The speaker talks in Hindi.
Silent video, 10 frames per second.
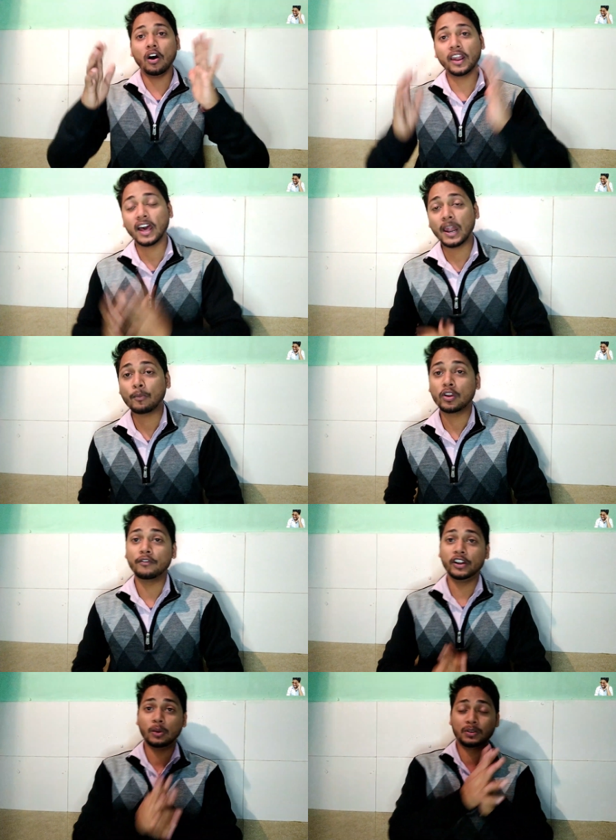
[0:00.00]
और अगर आपको ये
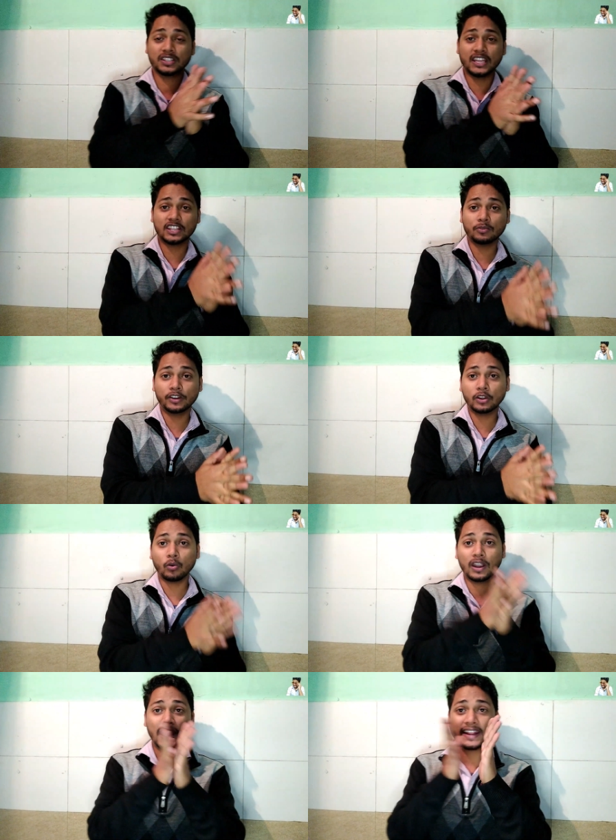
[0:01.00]
वीडियो पसंद आई तो वीडियो
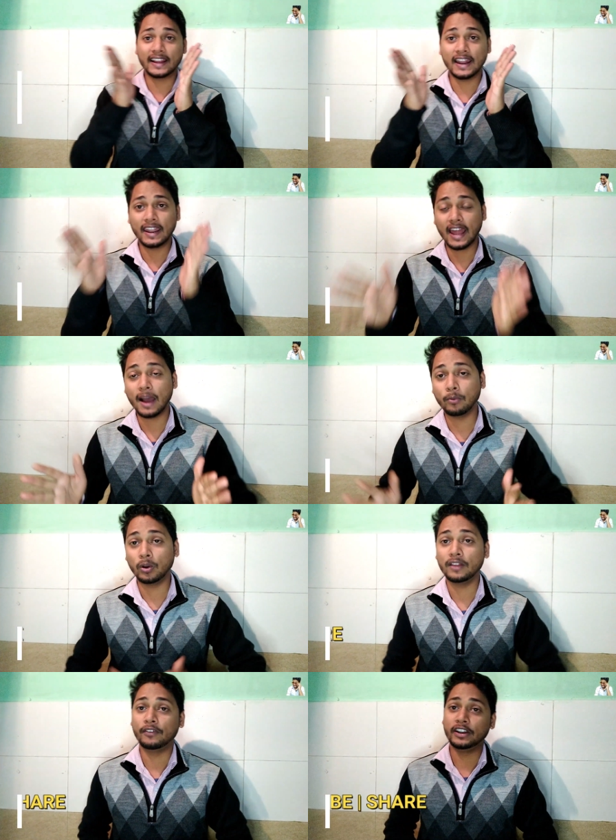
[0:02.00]
को लाइक करना ना
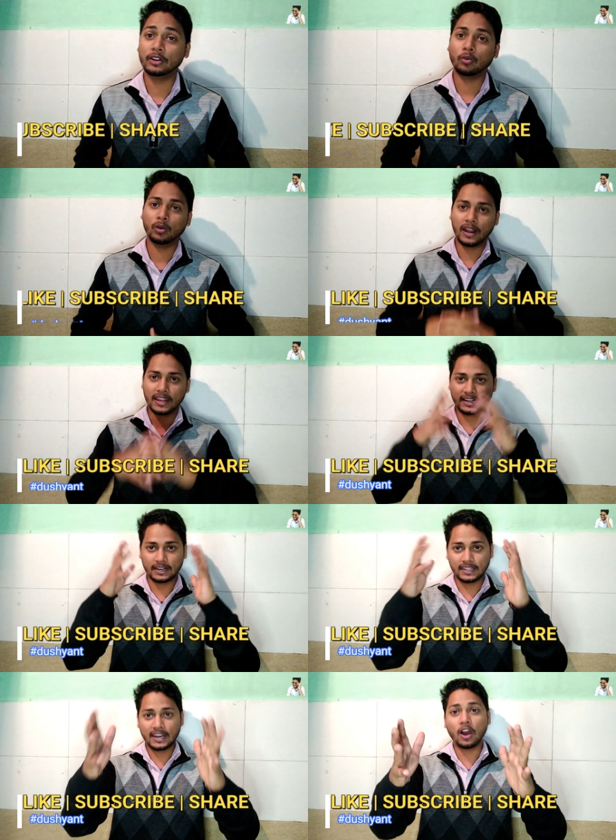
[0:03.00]
भूले वीडियो को लाइक
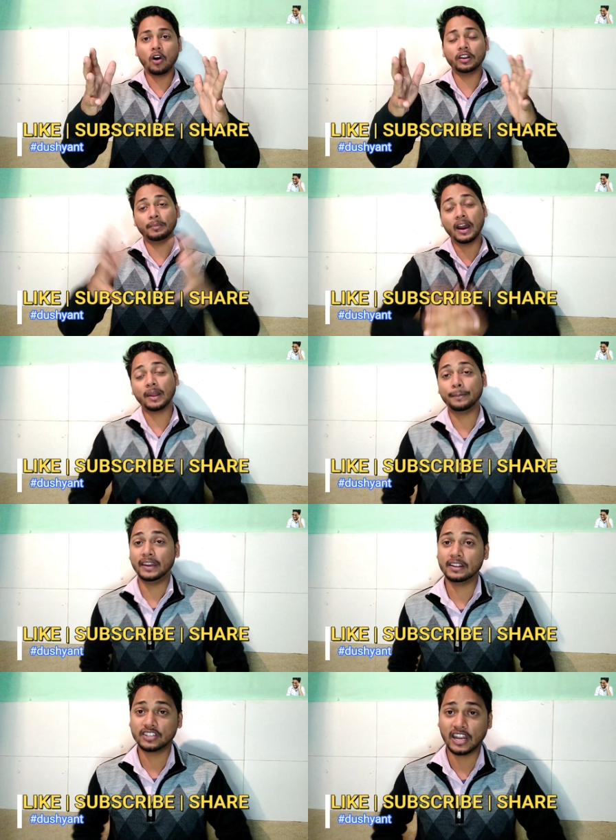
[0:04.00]
कर देना और अगर
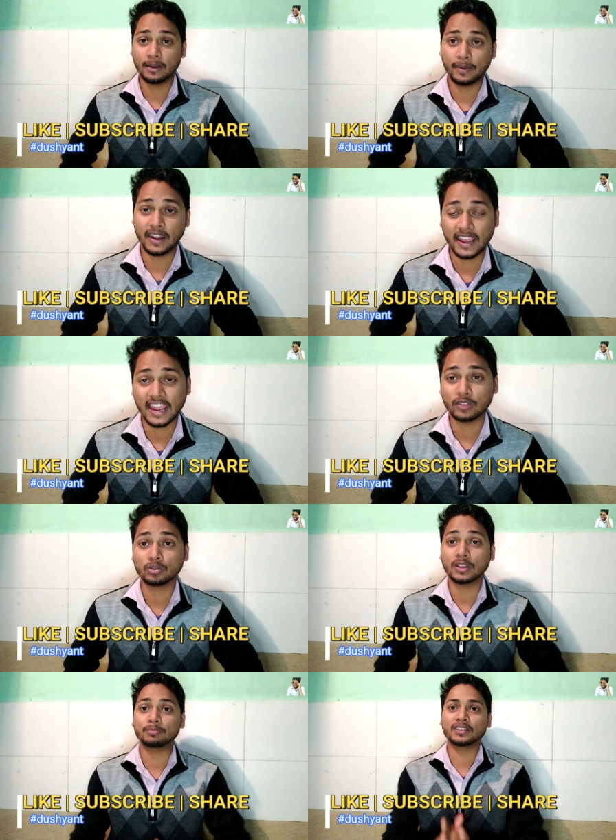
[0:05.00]
मेरे चैनल पर नया है
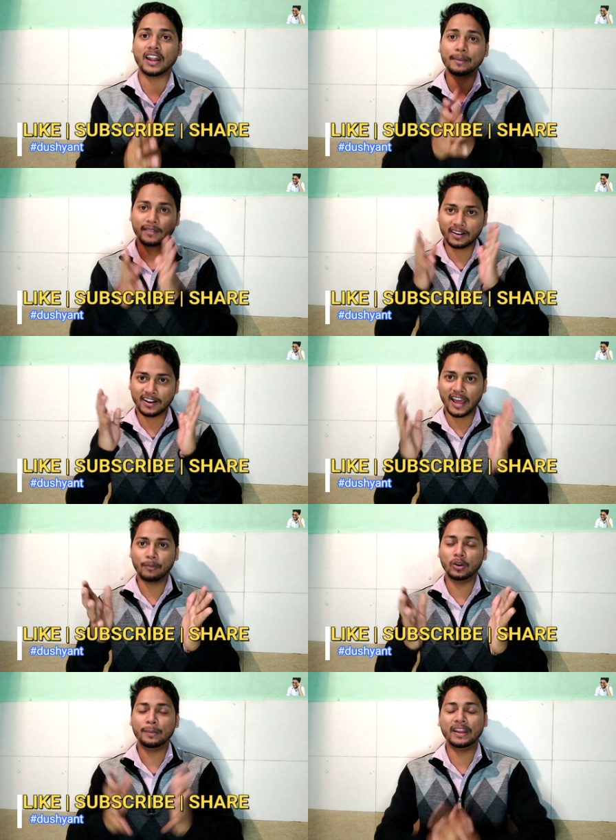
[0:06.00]
तो सब्सक्राइब करना ना
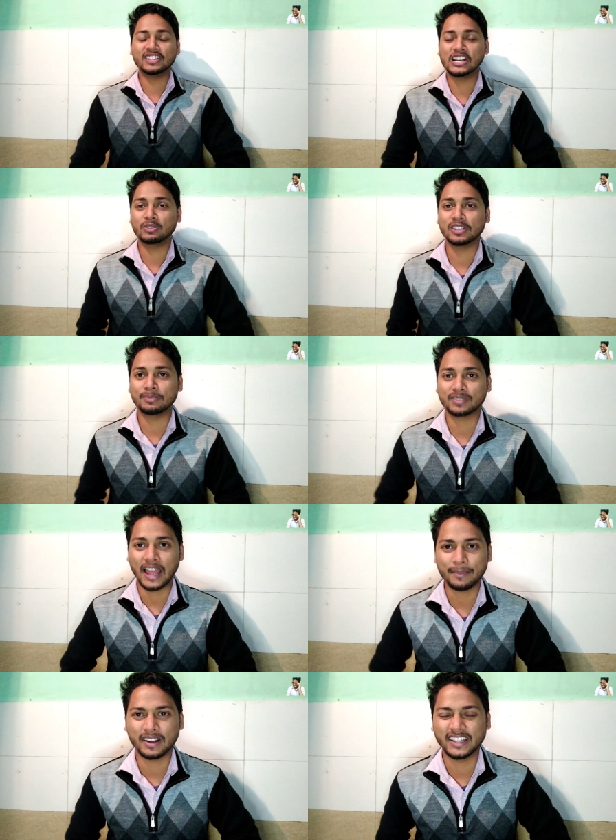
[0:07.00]
भूले मेरे चैनल को
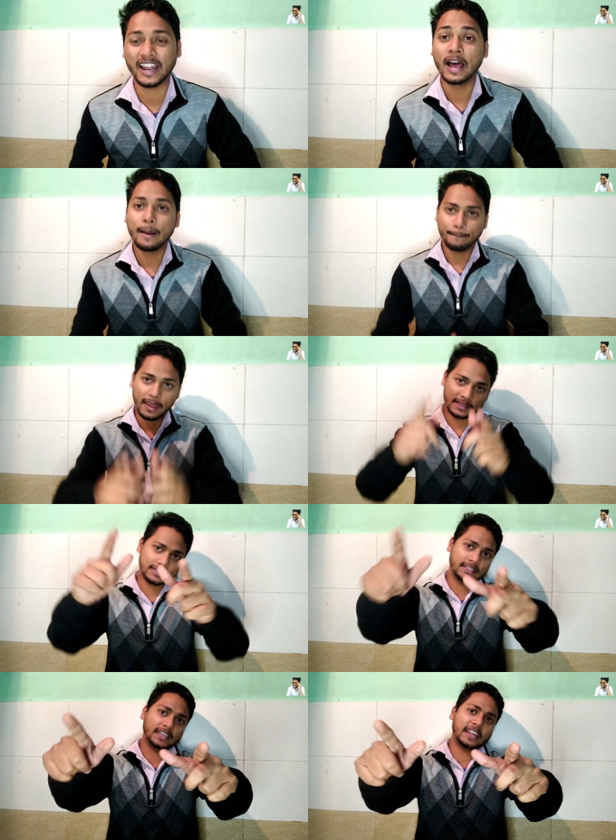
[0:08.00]
सब्सक्राइब कर देना मैं
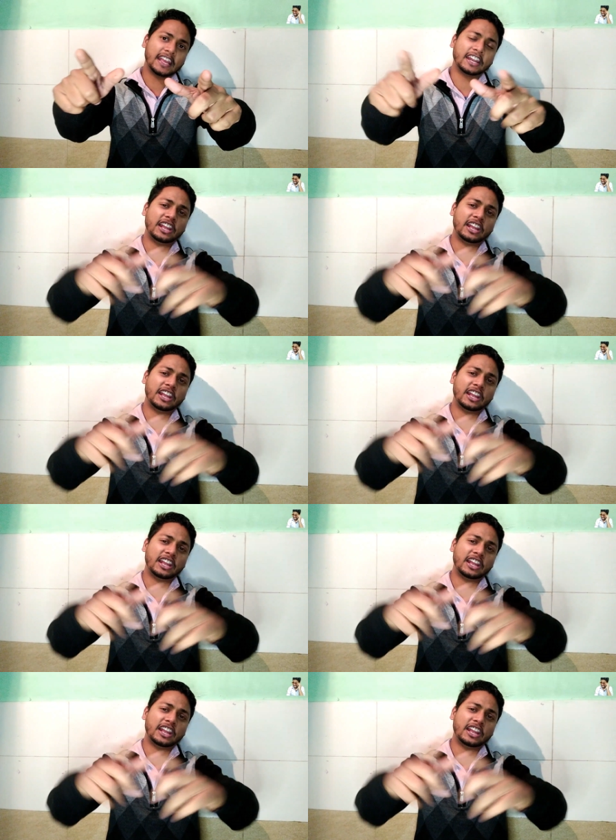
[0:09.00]
इसी तरीके की